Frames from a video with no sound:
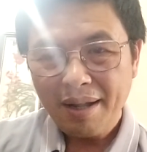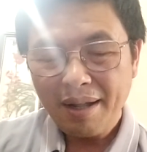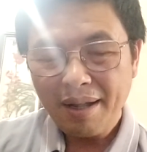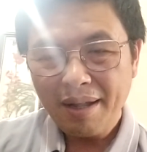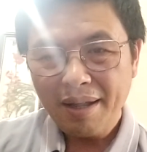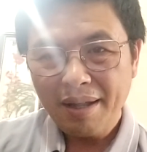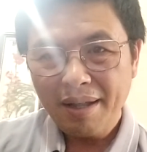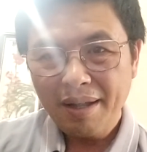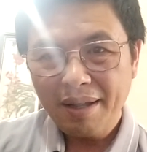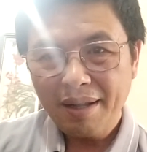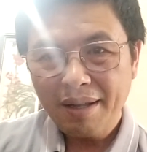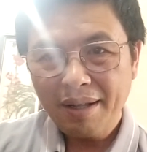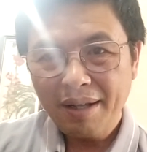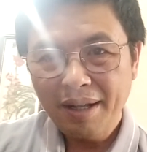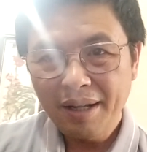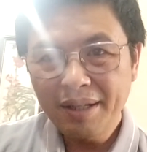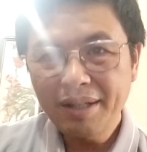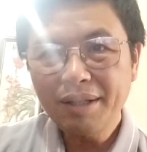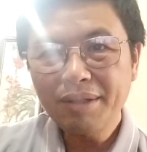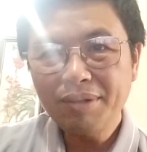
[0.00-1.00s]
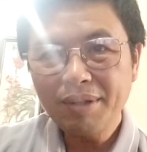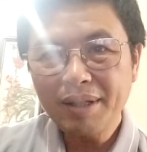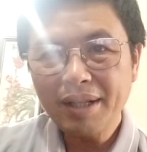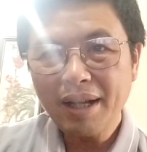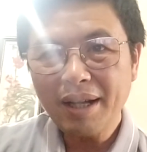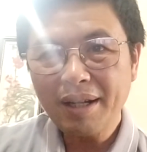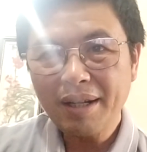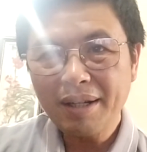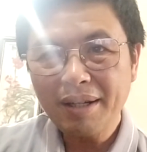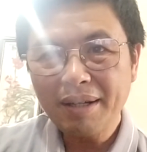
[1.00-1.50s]
Đấy, hết sức xuất
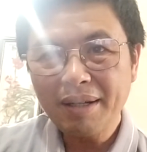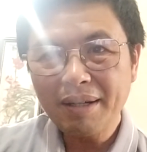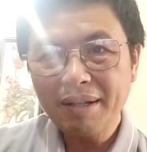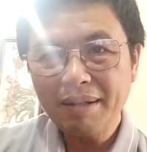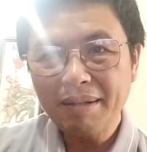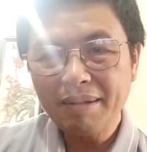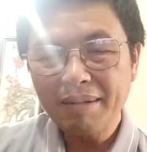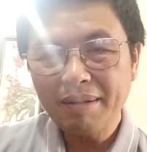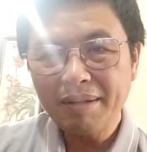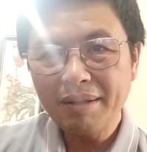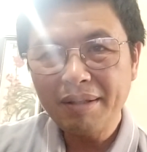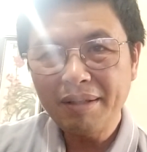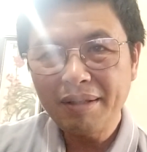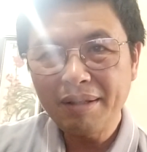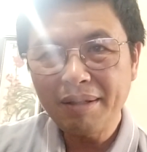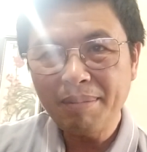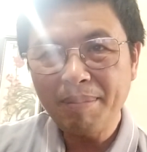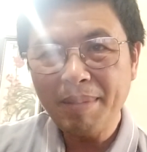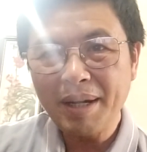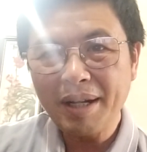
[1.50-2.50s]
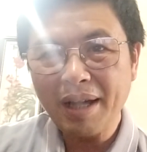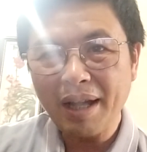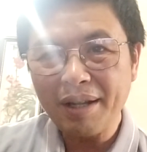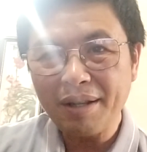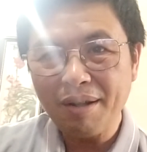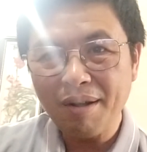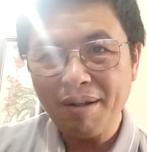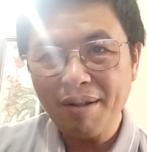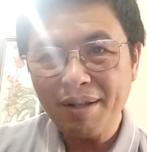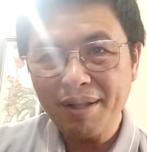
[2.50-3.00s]
sắc nhưng bên
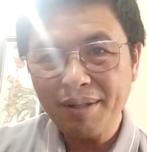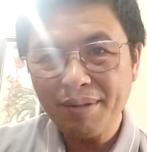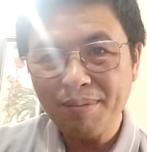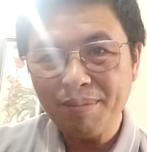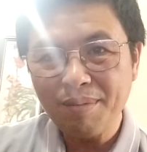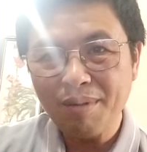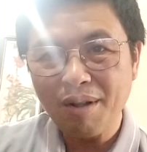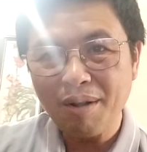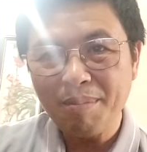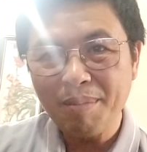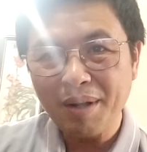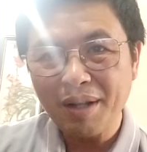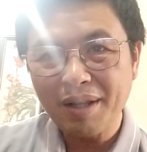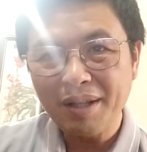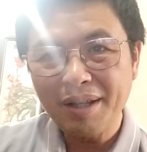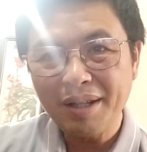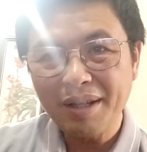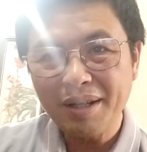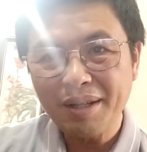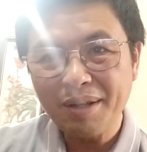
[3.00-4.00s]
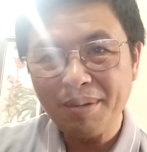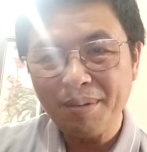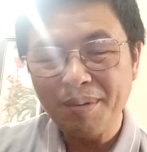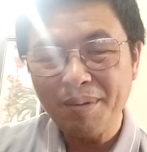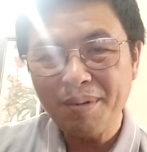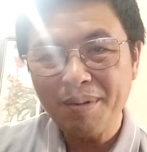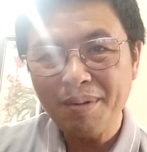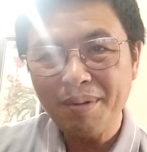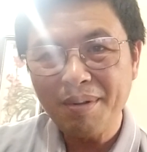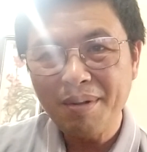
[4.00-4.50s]
cạnh đó ấy, cũng có một cái
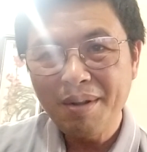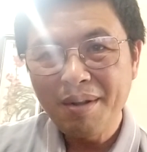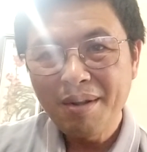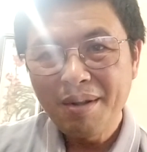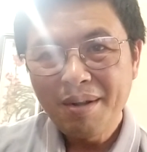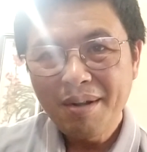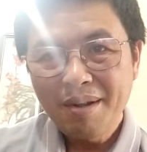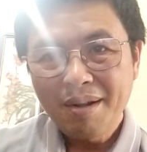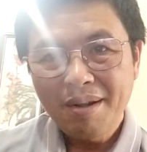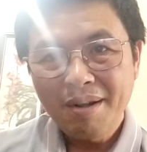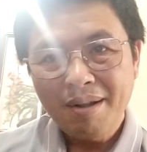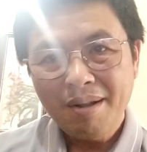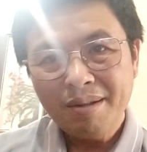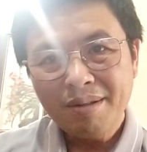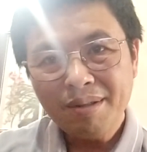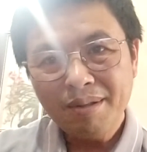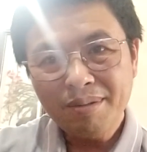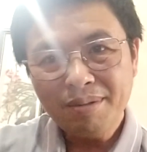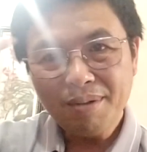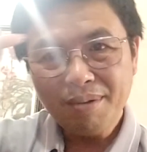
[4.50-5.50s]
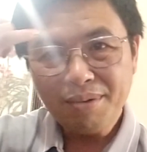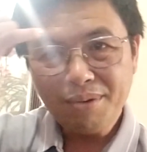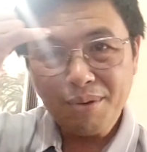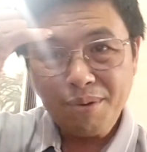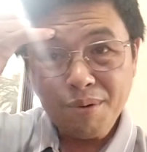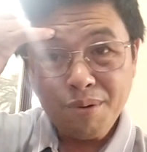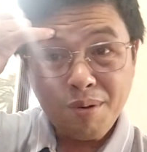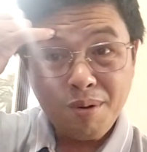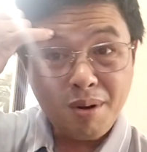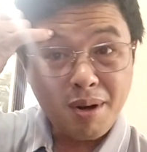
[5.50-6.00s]
số số số
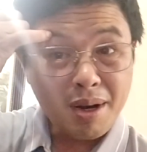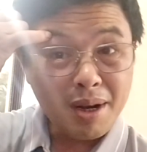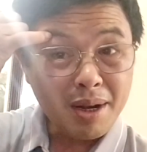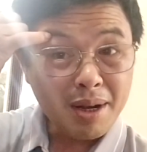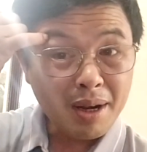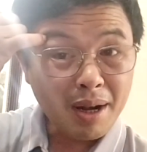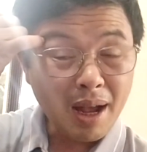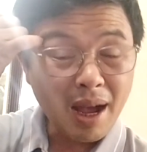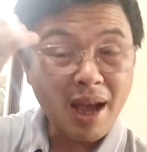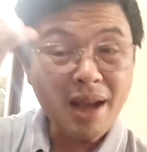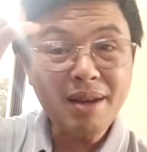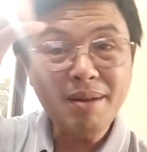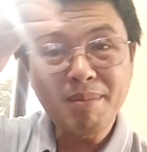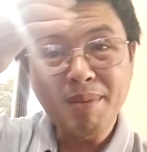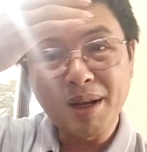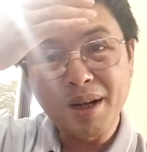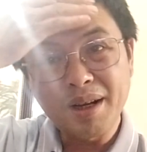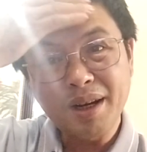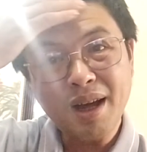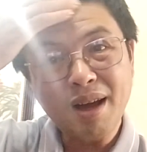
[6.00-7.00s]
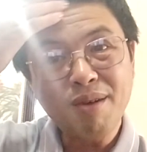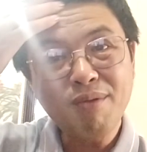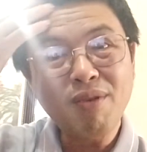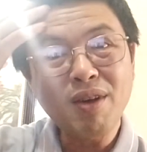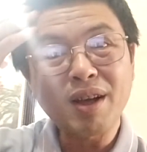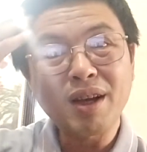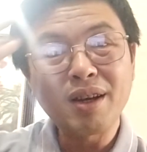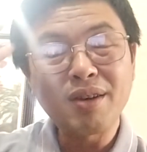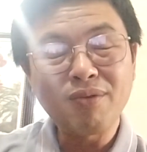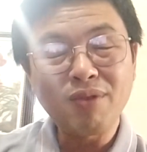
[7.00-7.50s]
số cái mà người ta cũng
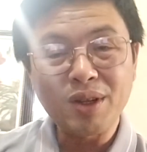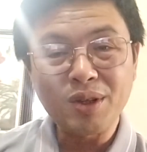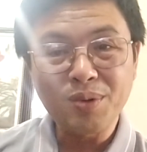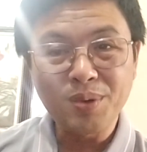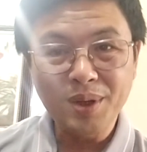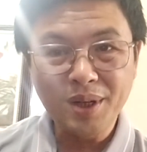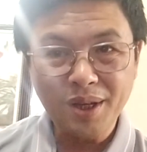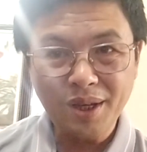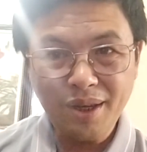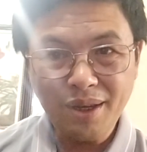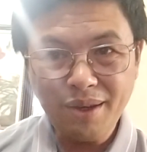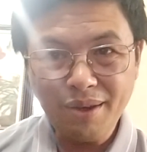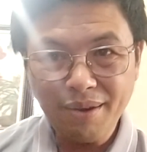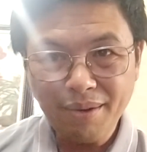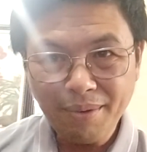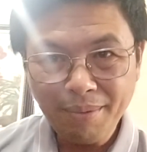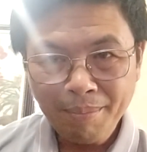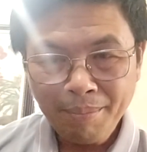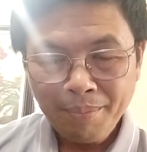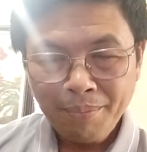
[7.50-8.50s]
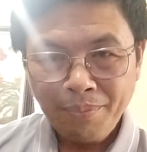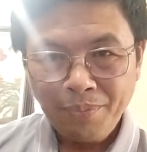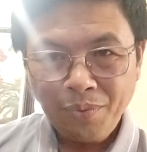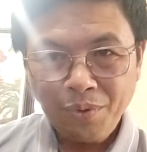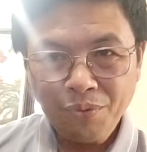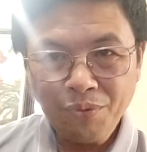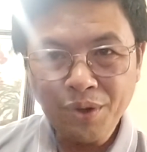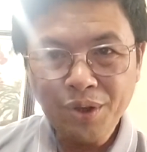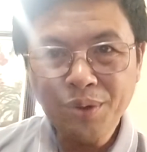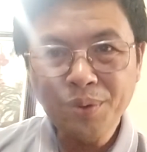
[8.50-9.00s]
phải cần phải suy nghĩ
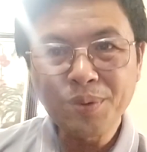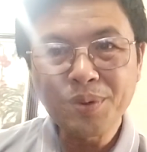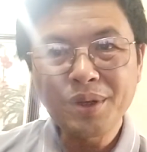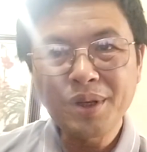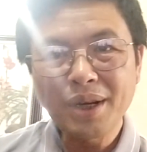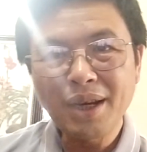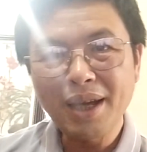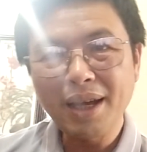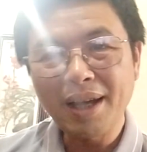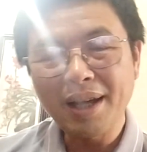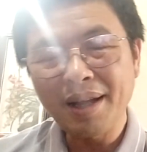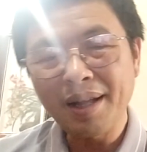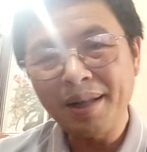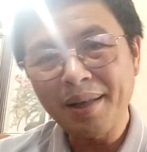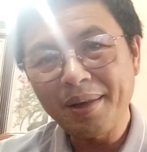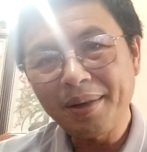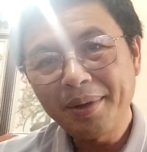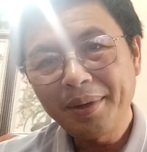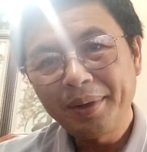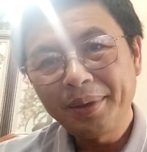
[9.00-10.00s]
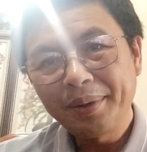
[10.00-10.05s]
ví dụ như là